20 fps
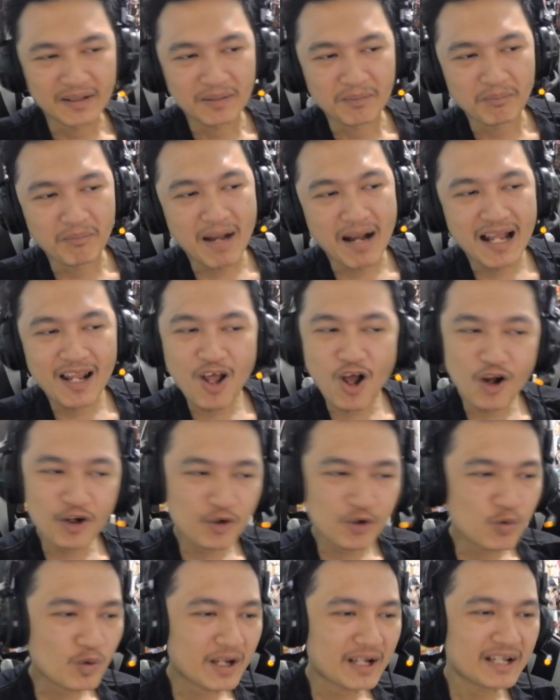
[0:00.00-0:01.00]
มาลอง
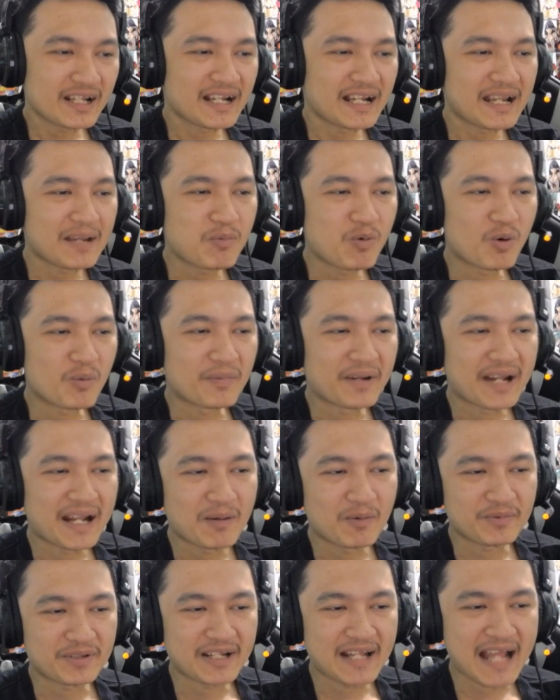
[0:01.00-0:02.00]
ดูกันเลยผมนะ
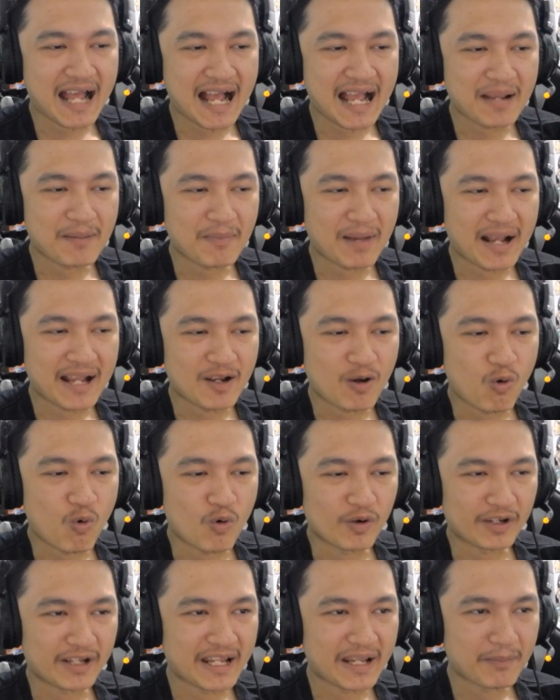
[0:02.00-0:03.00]
ผมจะได้ไหมโอ
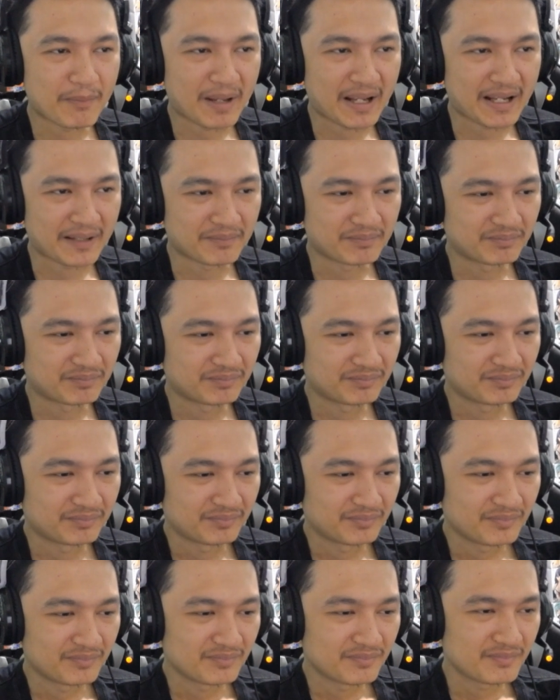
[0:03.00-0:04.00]
เคมา
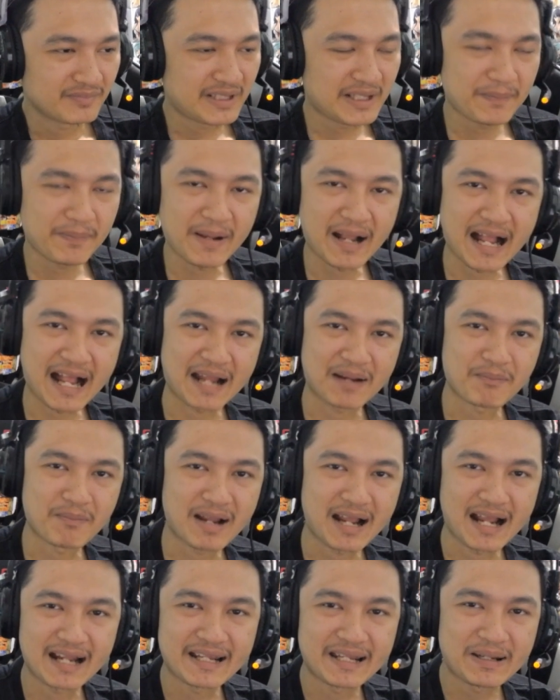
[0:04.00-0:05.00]
ที่ผ่าน
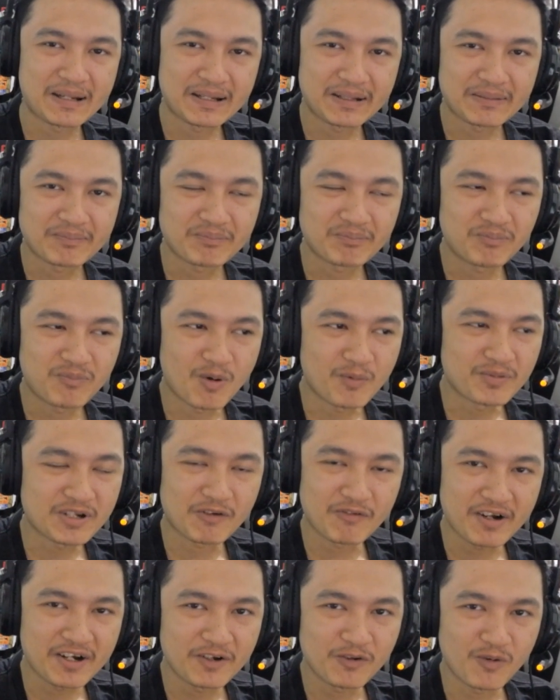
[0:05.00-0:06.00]
มานี่ผม
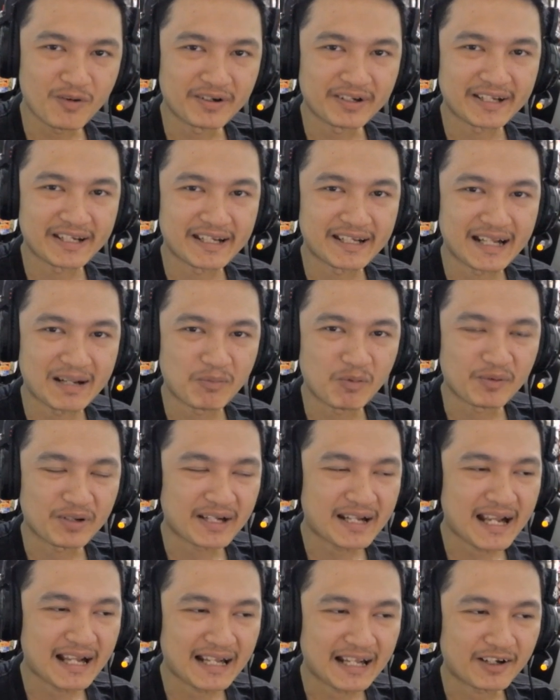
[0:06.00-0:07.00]
จะว่าดวงดีนะ ผม
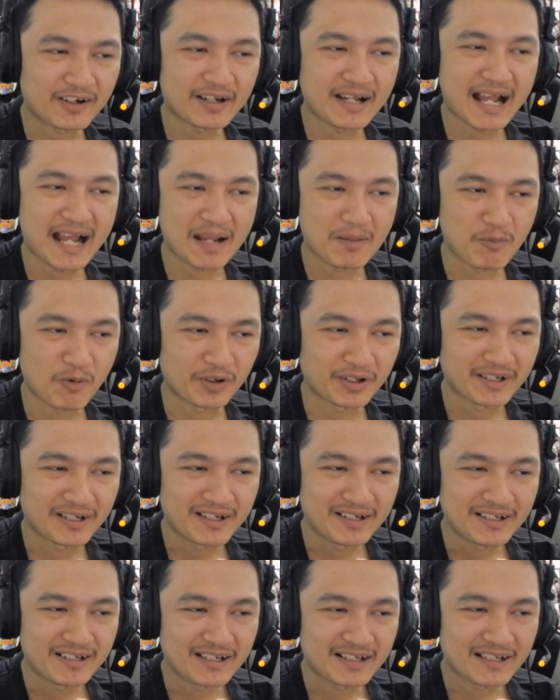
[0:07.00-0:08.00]
จะได้อะไรก็ได้หมด
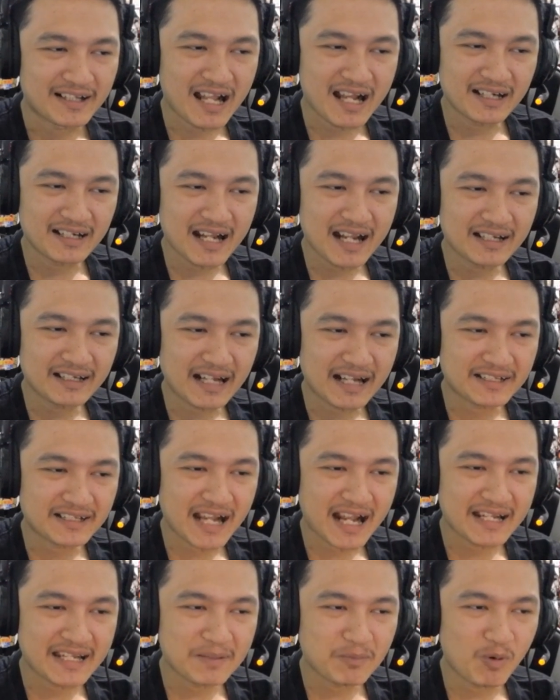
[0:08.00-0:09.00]
ดังนั้นกา
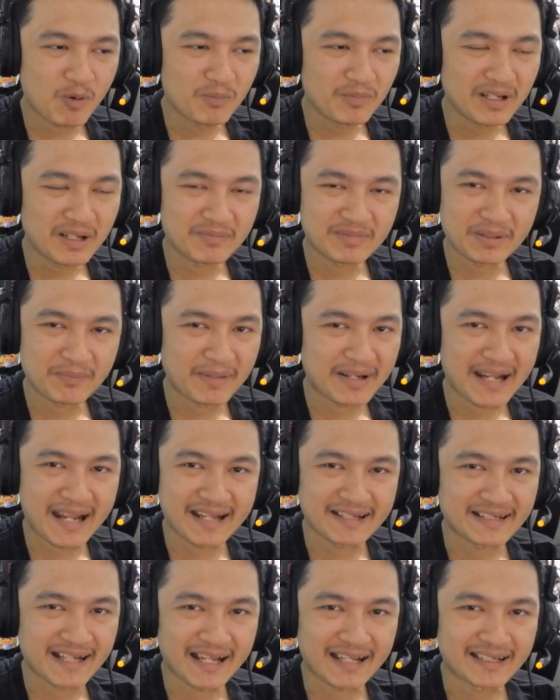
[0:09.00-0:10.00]
ชานี้ผมเริ่มจะไม่
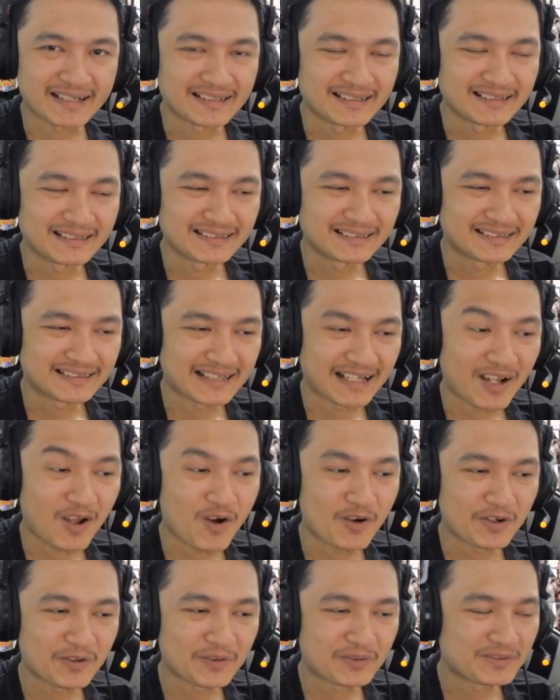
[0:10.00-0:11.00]
แน่ใจ แต่ลองดู